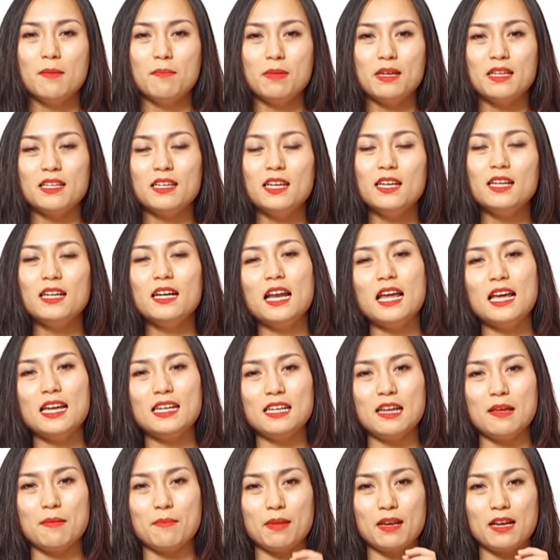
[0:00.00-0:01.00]
mình đinh lên
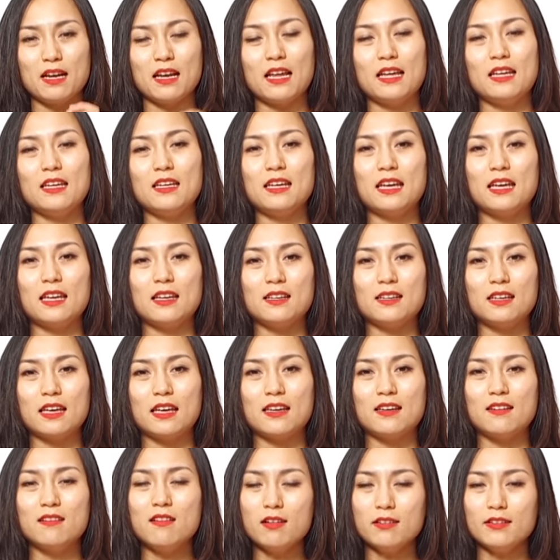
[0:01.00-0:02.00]
để mình lấy cái cái
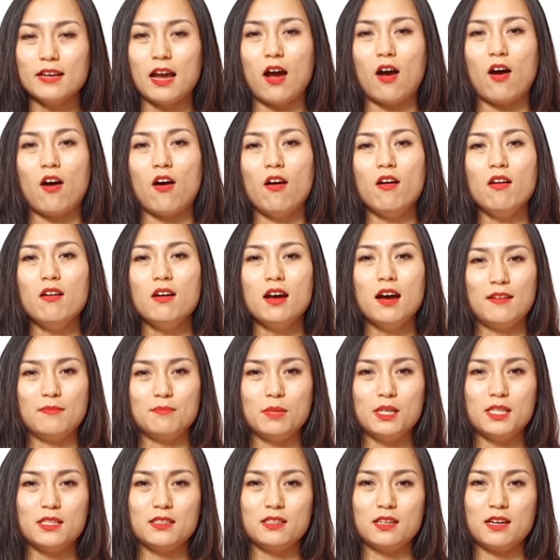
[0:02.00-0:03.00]
nước đó
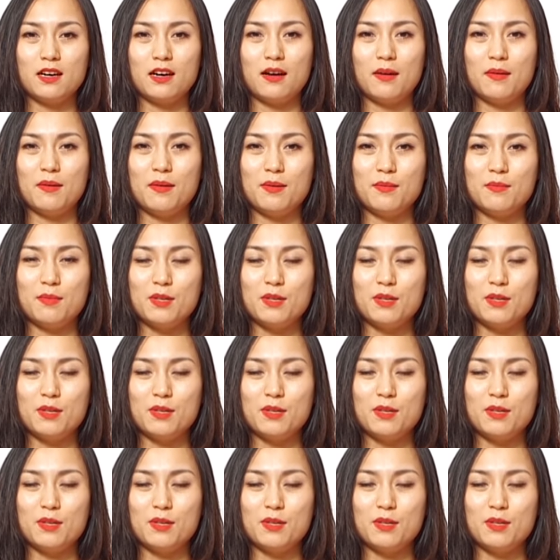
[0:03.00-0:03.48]
mình ờ,